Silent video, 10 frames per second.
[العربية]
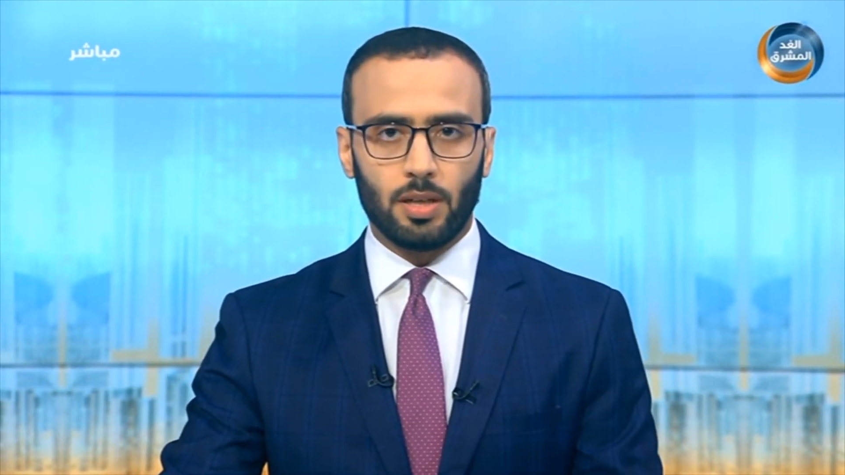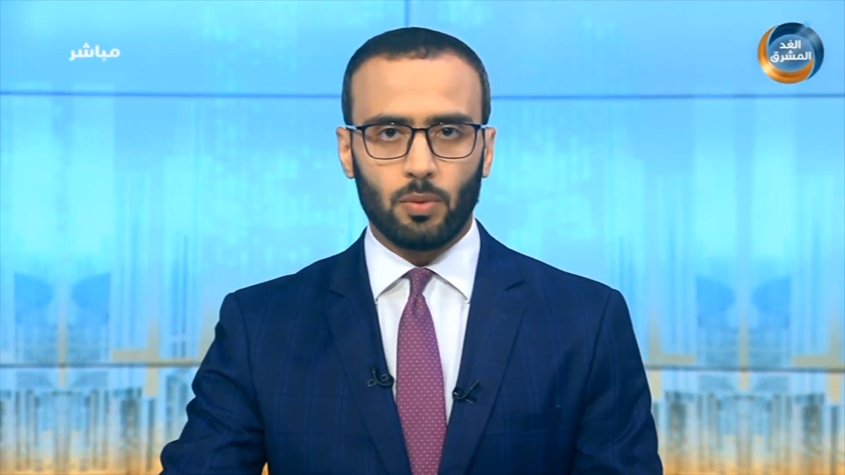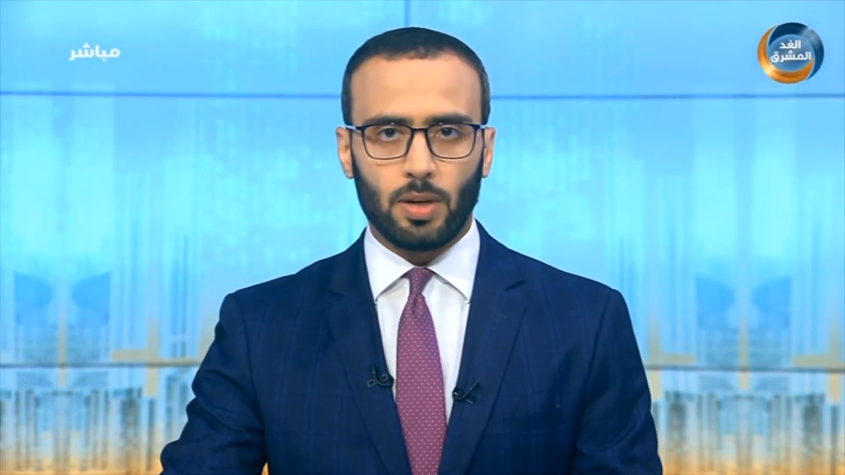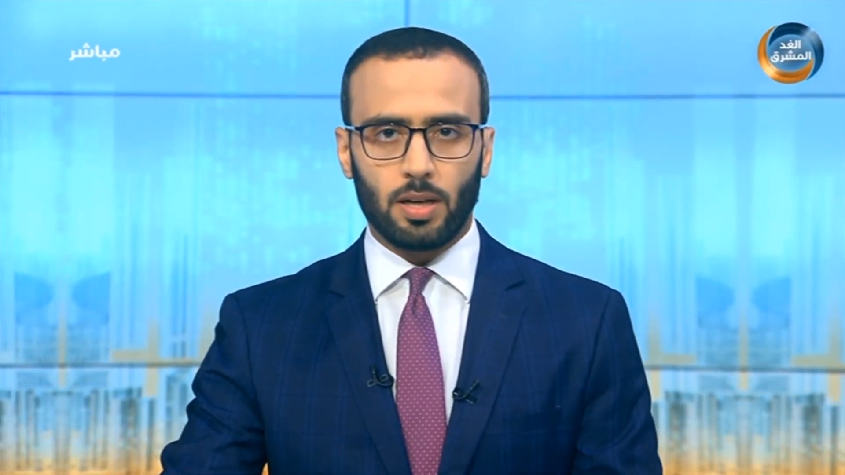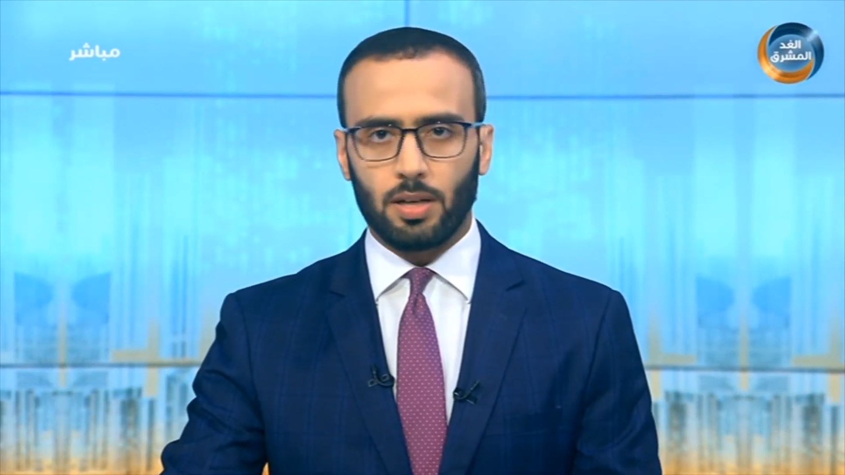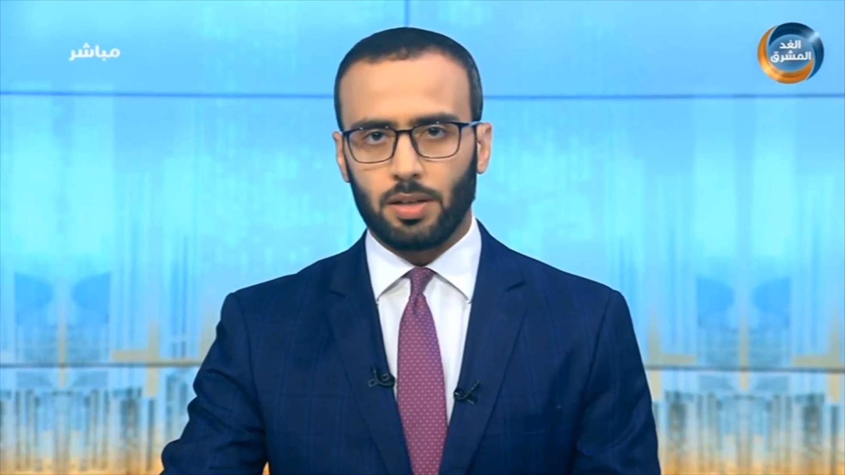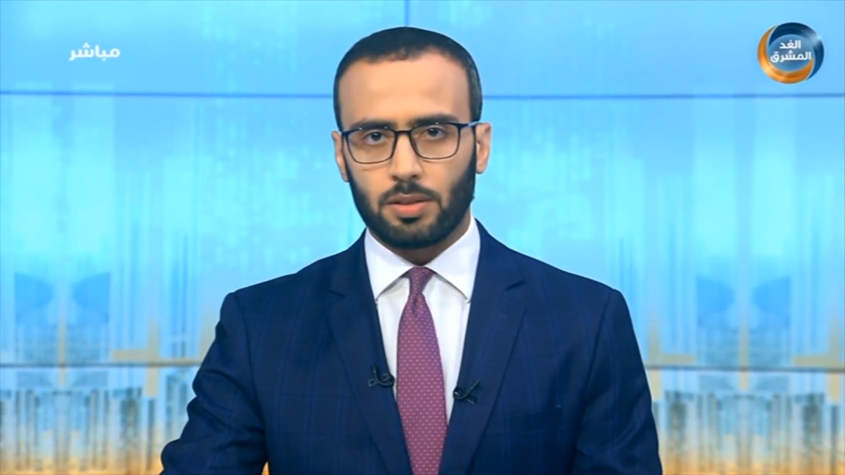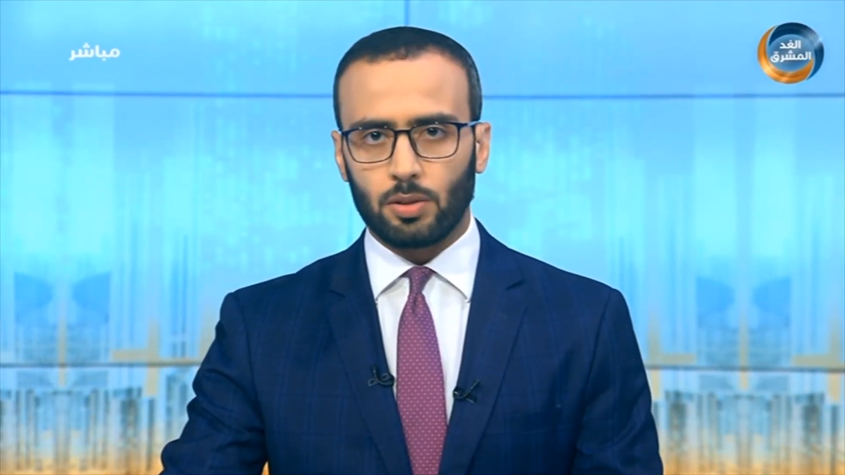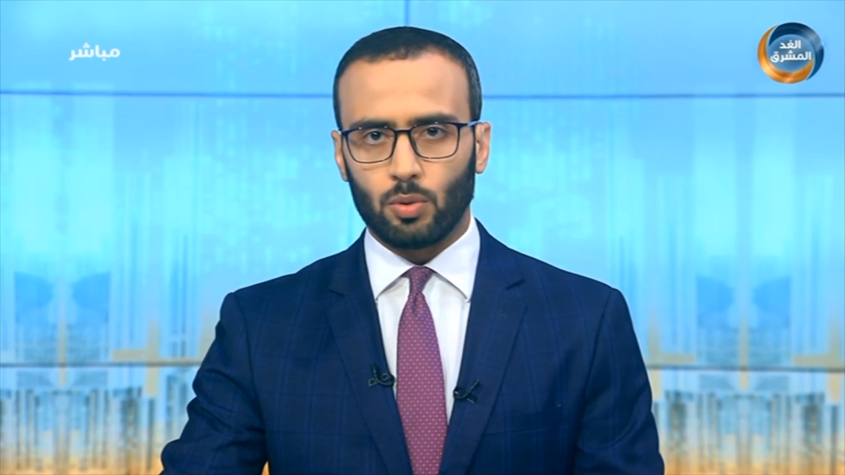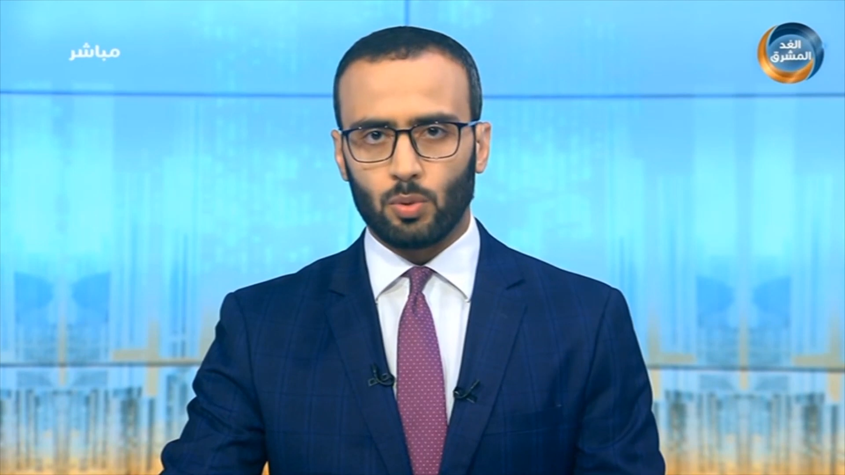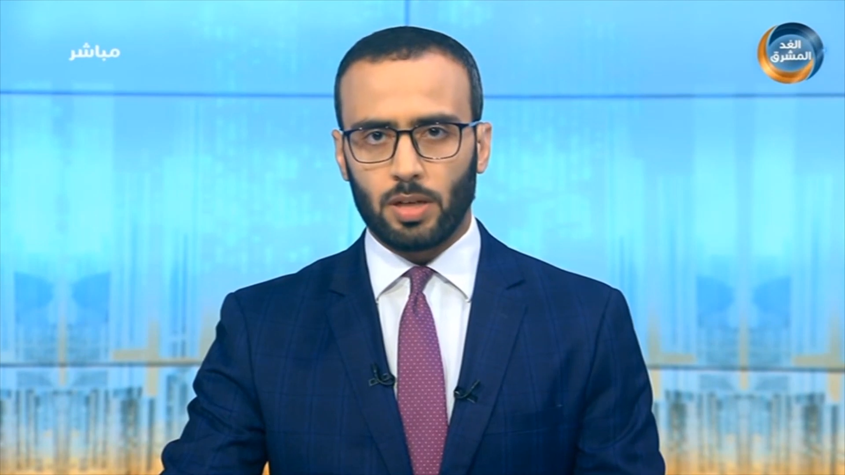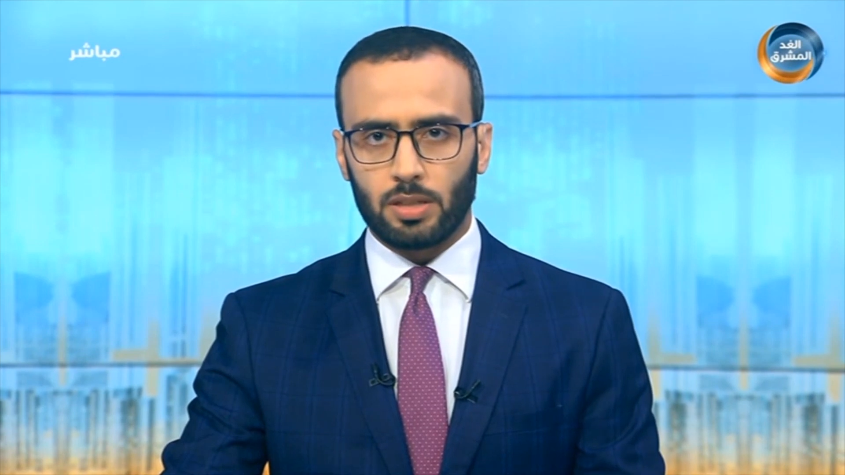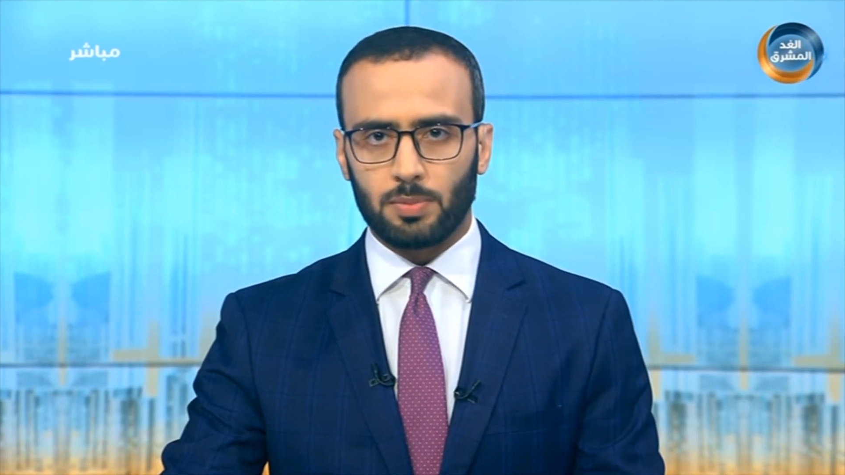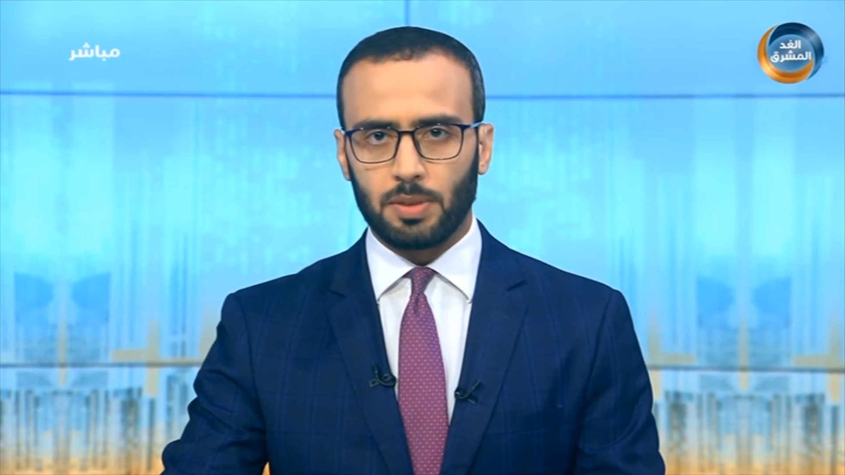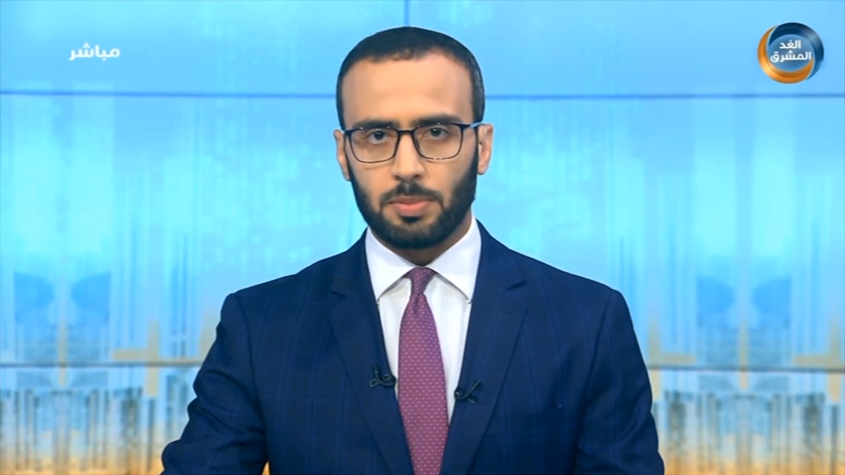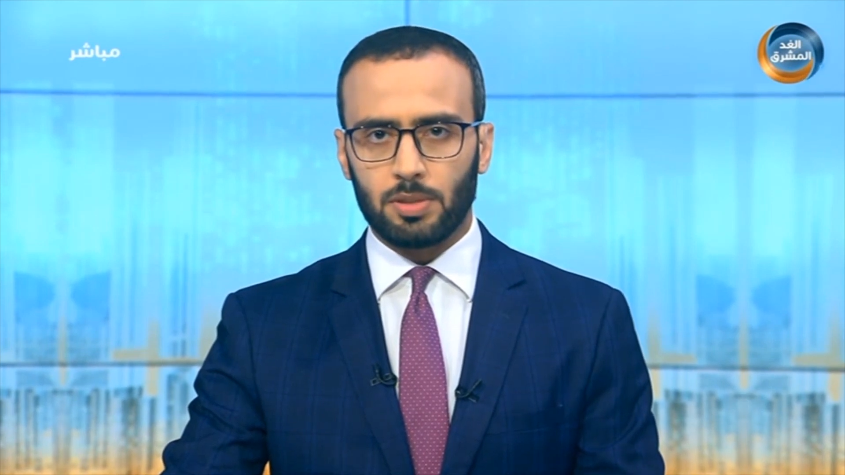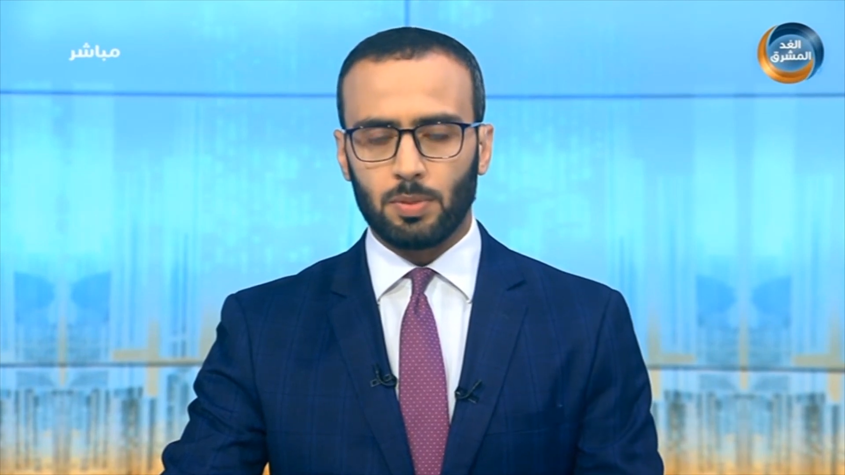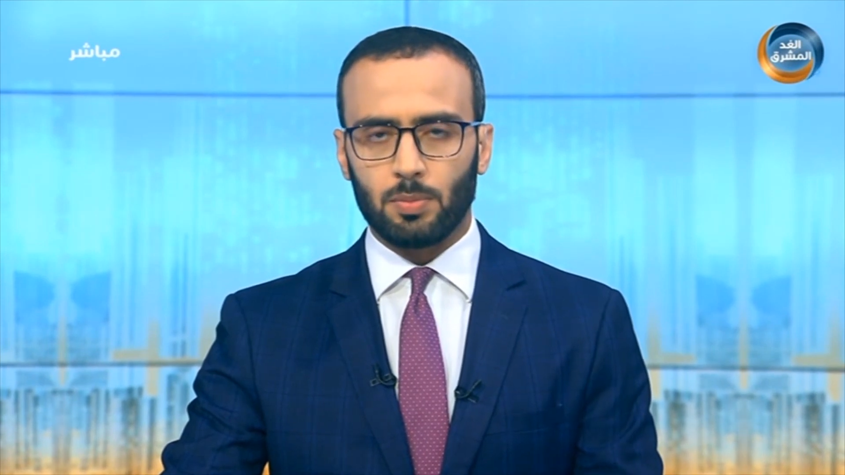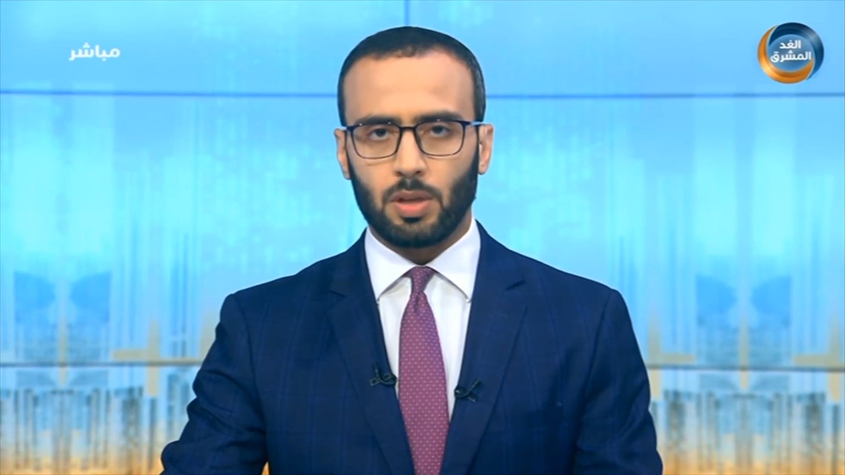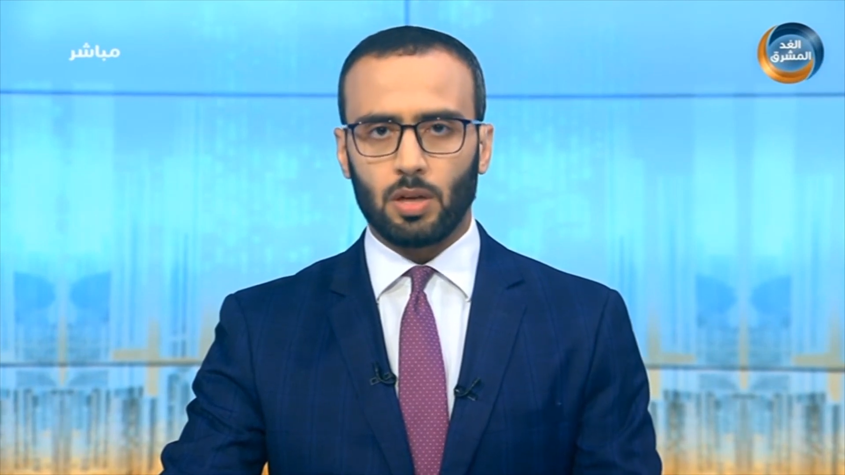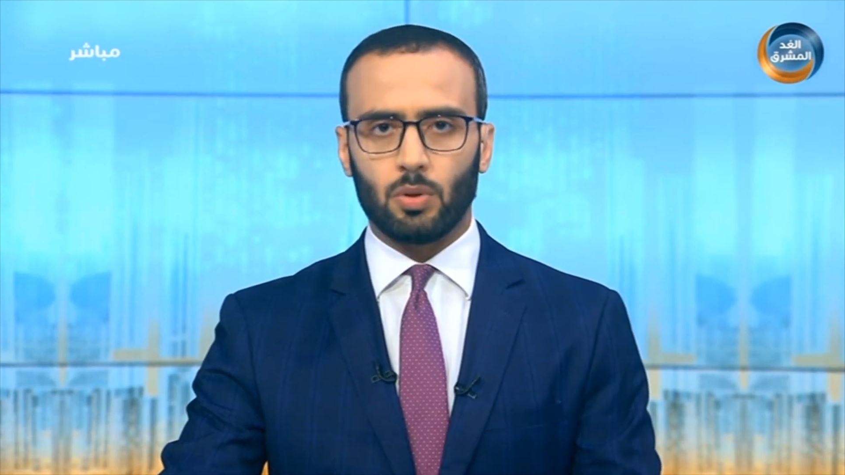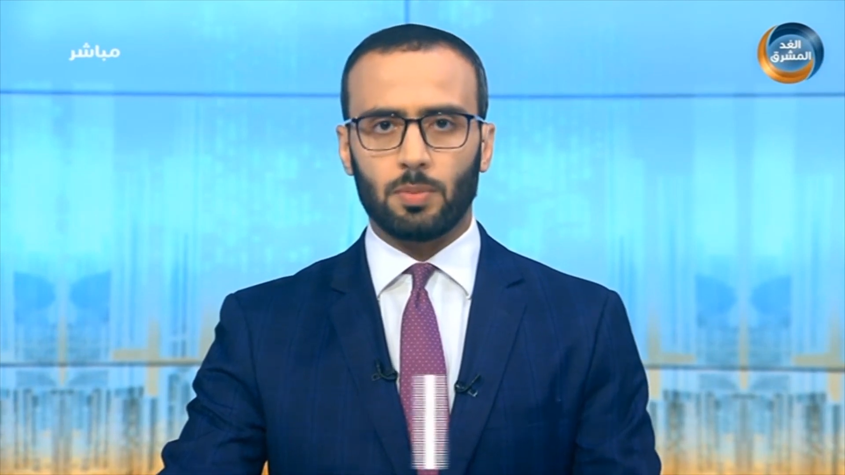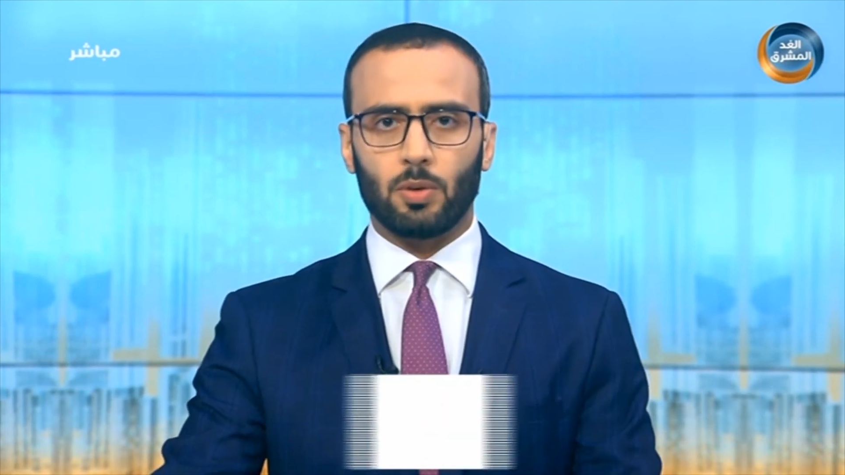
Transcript: وقال ناطق الرسمي باسم المقاومة